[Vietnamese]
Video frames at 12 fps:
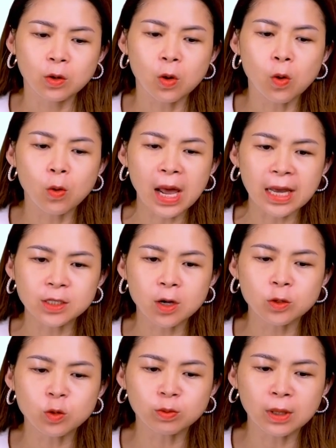Cô lại
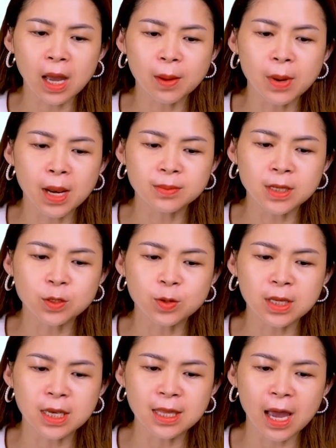cho chúng ta mười lăm giây suy nghĩ